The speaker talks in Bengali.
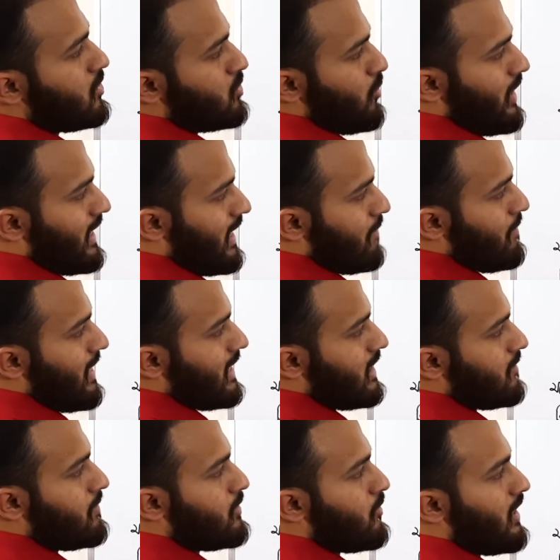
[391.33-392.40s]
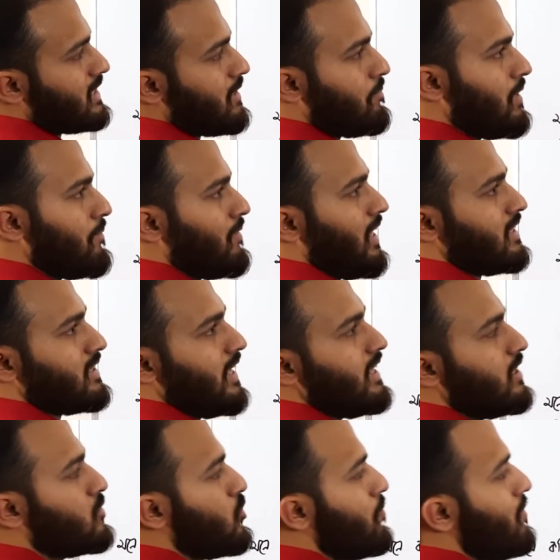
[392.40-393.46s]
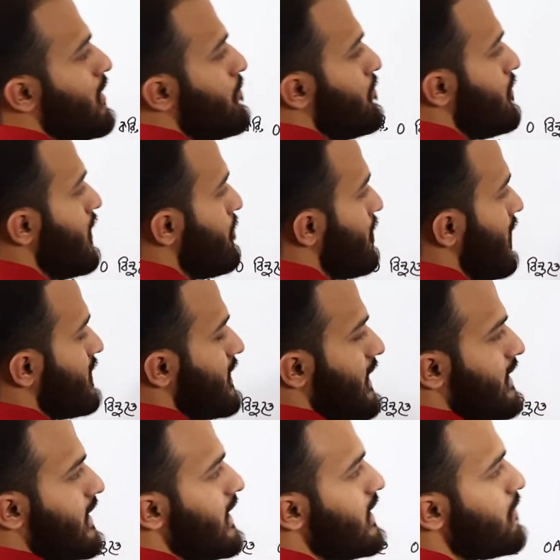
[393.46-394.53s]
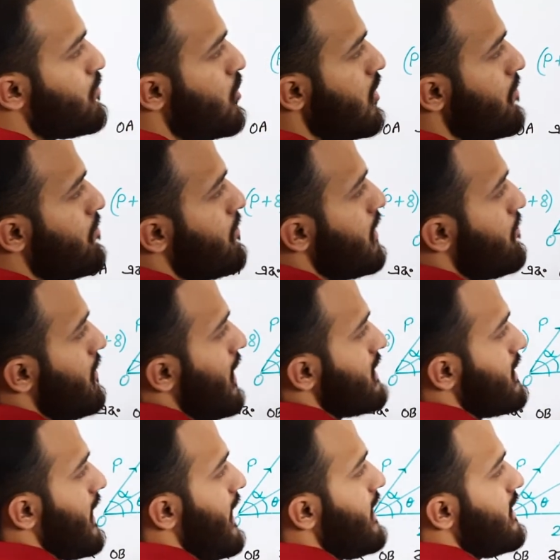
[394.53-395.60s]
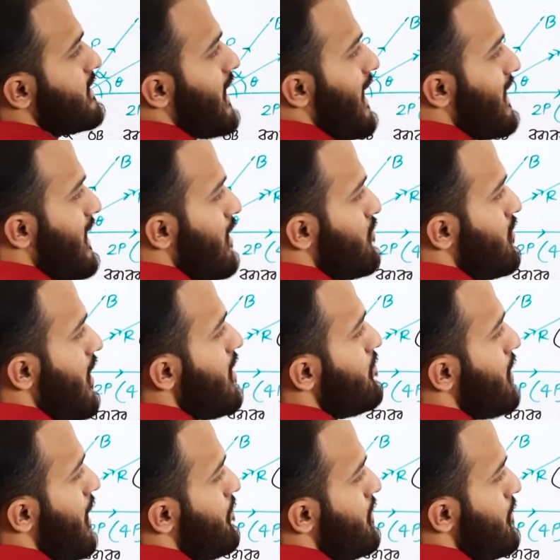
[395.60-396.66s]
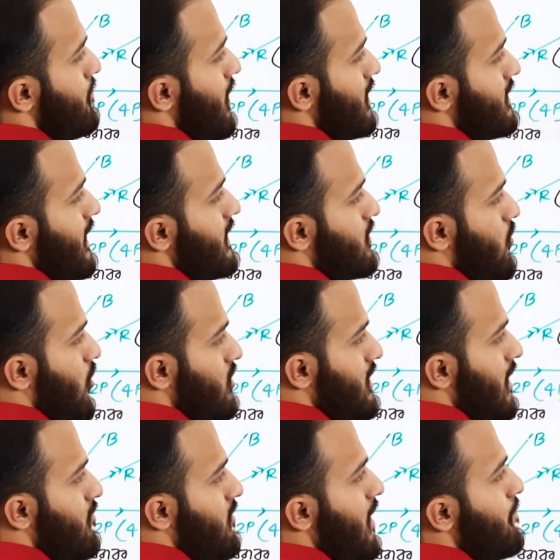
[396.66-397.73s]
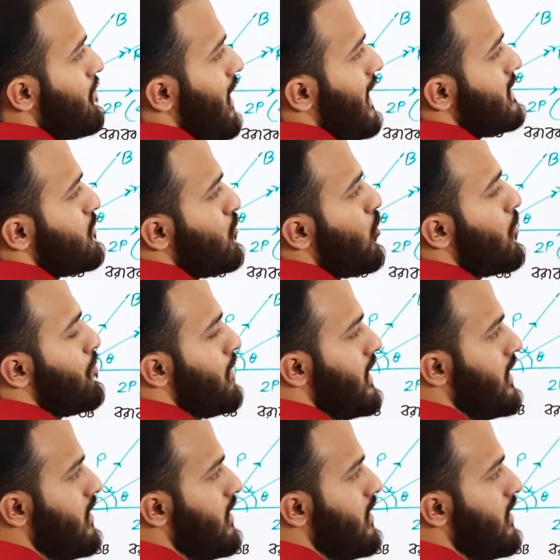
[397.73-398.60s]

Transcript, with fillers: সো এখানে ব্র্যাকেটের ভিতর আছে পি প্লাস এইট সো প্লি পি প্লাস এইটকে নিব পি প্লাস এইট সাইন আলফা বাই পি প্লাস এইট কজ আলফা প্লাস ফোর পি